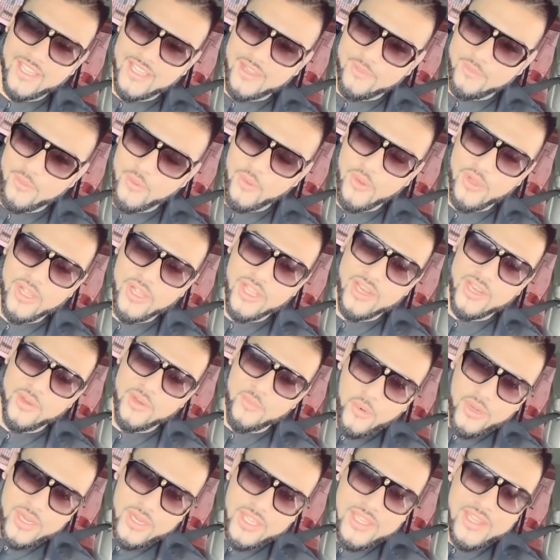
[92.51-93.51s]
हम लोग
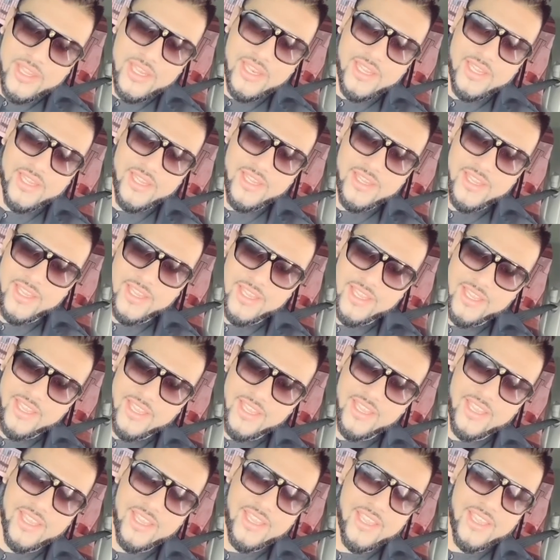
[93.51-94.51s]
रिवॉर्ड ही इतने देते हैं
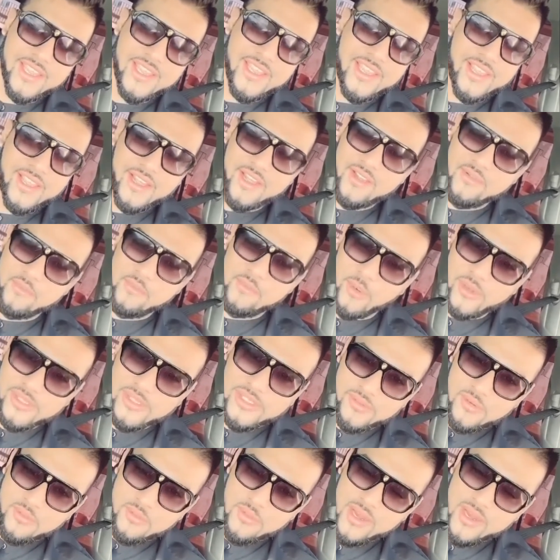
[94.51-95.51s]
कि
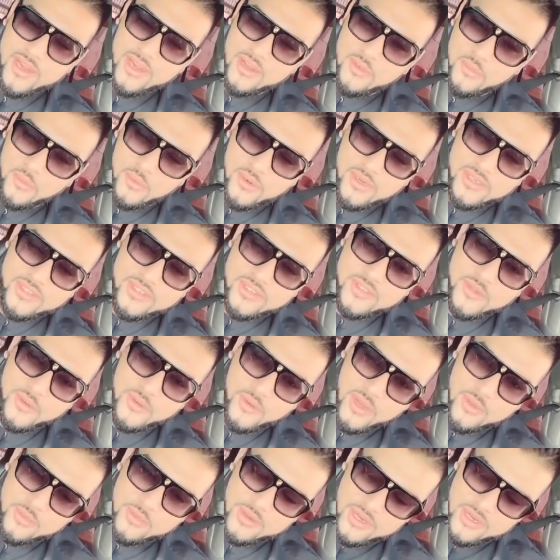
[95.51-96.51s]
मोस्ट uh, ऑफ हमारे रिवॉर्ड्स तो
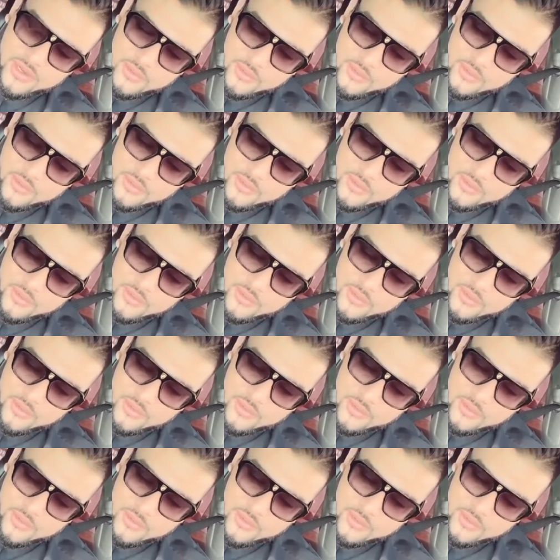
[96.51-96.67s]
अपने